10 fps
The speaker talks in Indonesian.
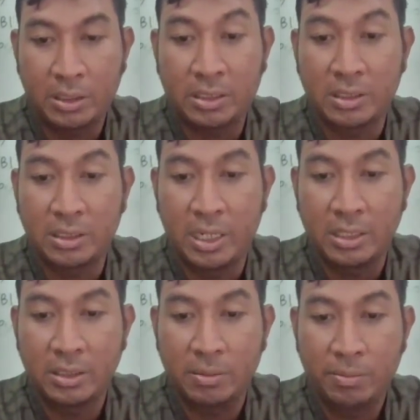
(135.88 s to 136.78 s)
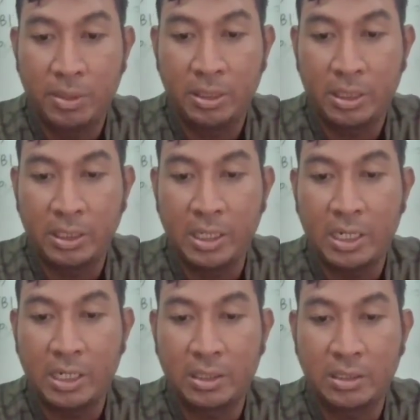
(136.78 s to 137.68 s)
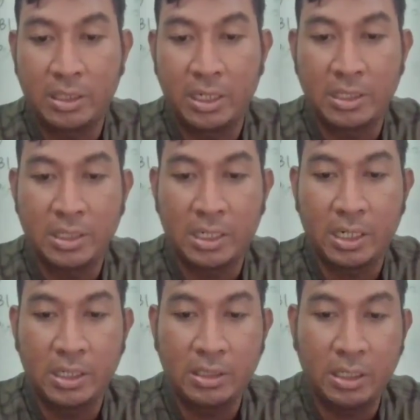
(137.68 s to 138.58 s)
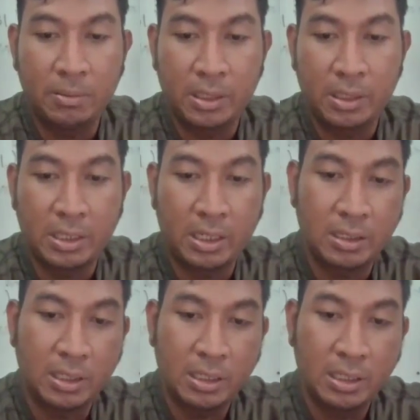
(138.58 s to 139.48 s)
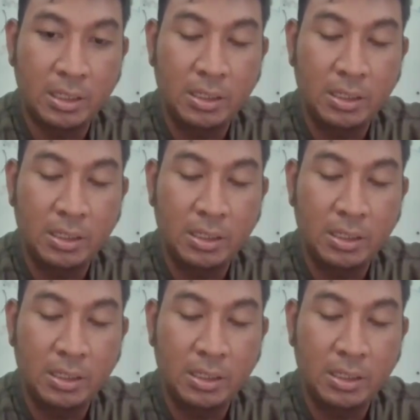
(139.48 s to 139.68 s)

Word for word: ketersediaan pentingnya ketersediaan sarana dan prasarana.